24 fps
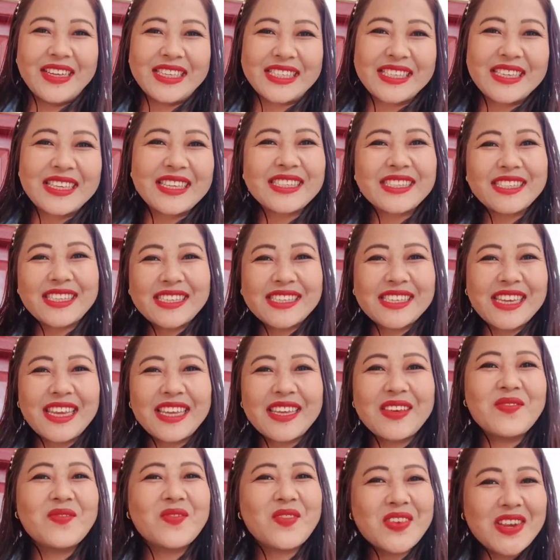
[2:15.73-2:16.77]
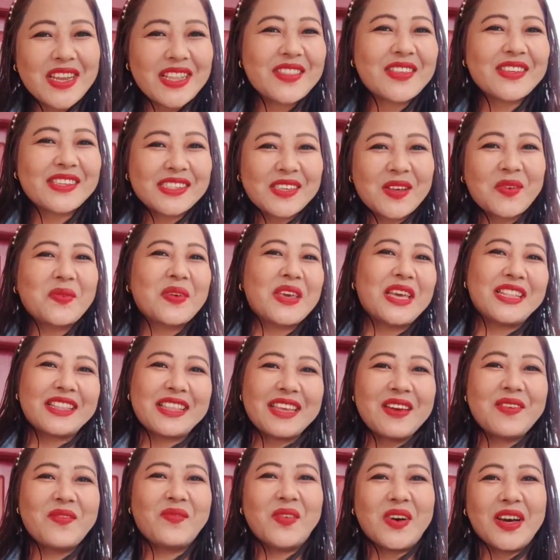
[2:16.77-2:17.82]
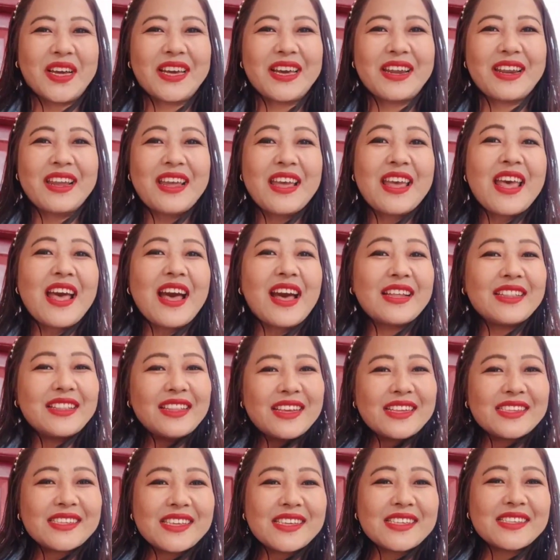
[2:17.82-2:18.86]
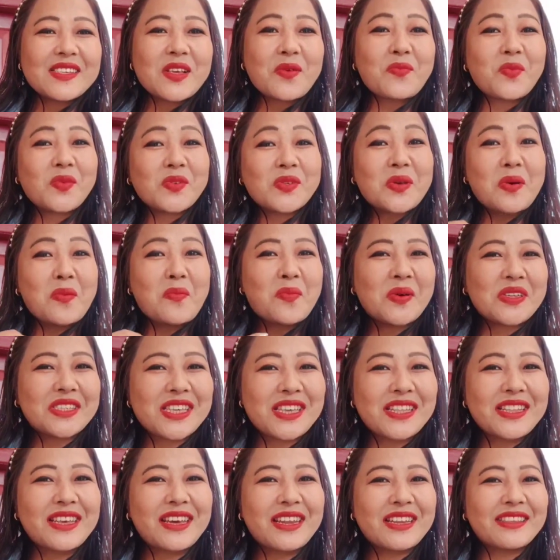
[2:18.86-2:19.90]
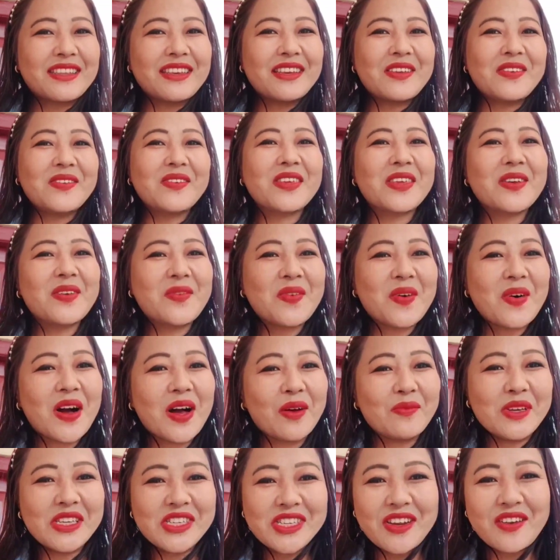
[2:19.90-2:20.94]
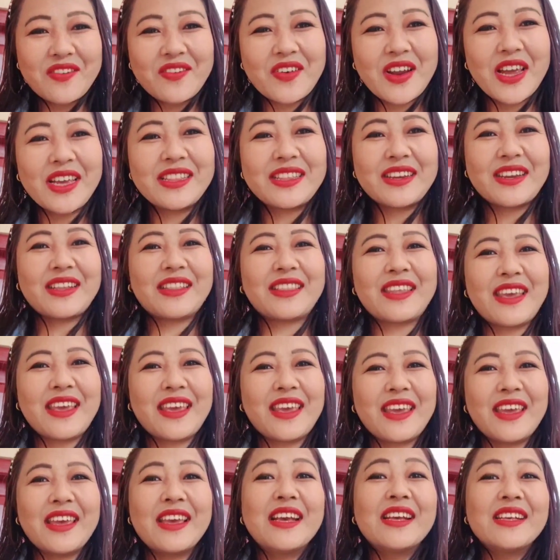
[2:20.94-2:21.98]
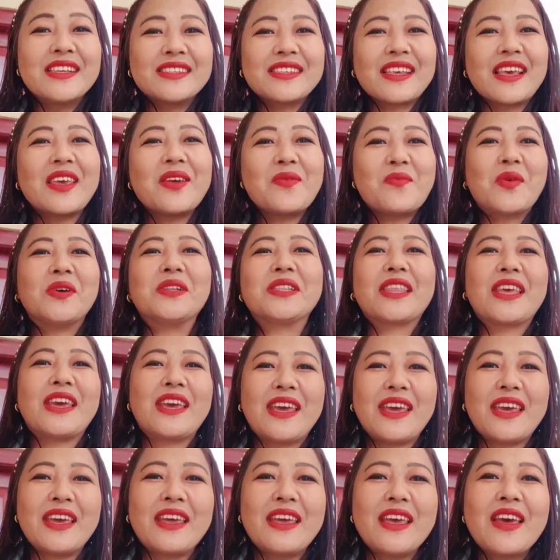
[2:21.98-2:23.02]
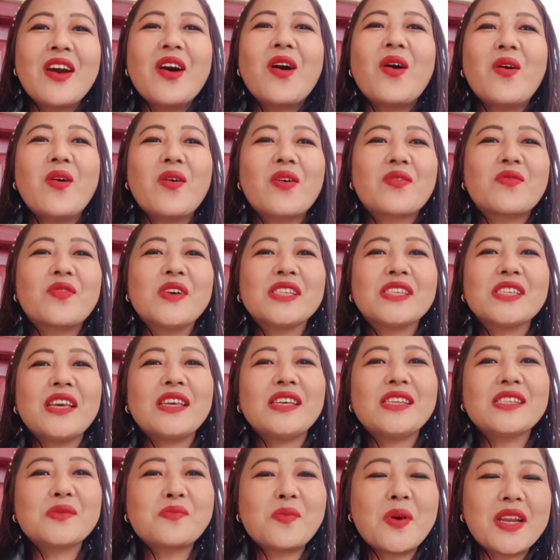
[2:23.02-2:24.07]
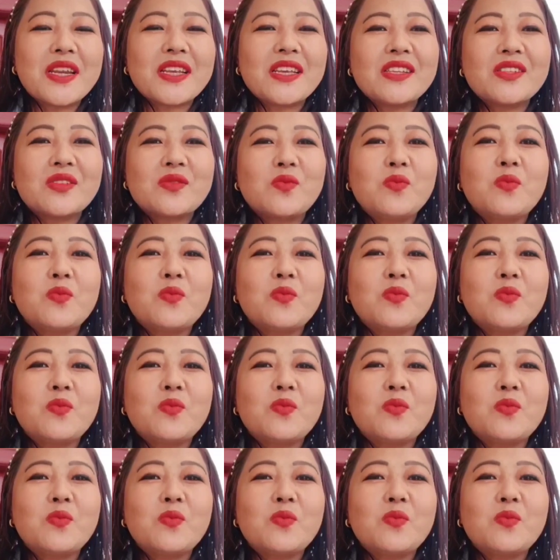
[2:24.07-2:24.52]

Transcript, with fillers: वैसे सच्चाई की मूर्त तो सब कहते हैं मगर अंदर से सब उसको पसंद करते हैं क्योंकि वो हमेशा राइट रहते हैं सही बोलते हैं और वैसे इस बार के